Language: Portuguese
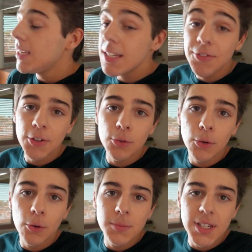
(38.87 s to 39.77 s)
E isso fez com
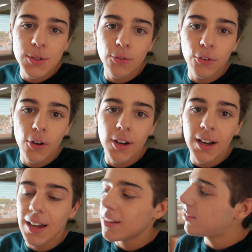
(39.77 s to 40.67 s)
que eu começasse o vlog
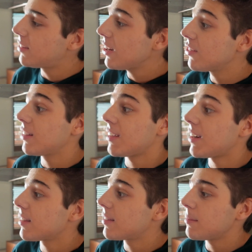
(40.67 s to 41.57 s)
às 3 da
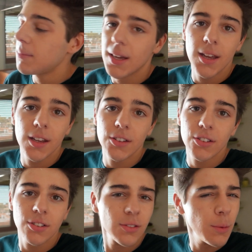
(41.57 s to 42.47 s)
tarde,
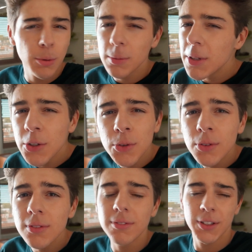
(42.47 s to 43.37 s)
mas não há problema
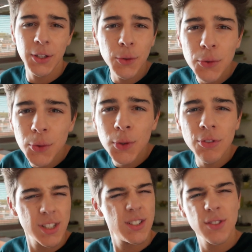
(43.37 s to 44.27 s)
nenhum, vai ter conteúdo,
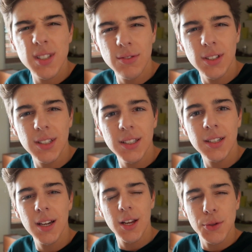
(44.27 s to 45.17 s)
vocês vão se
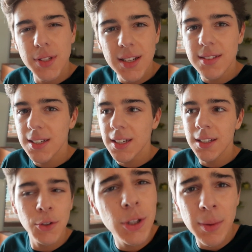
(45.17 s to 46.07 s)
divertir, eu sei que
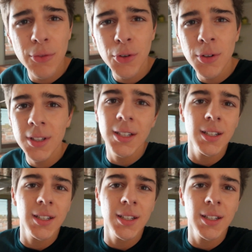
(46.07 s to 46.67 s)
sim, eu também vou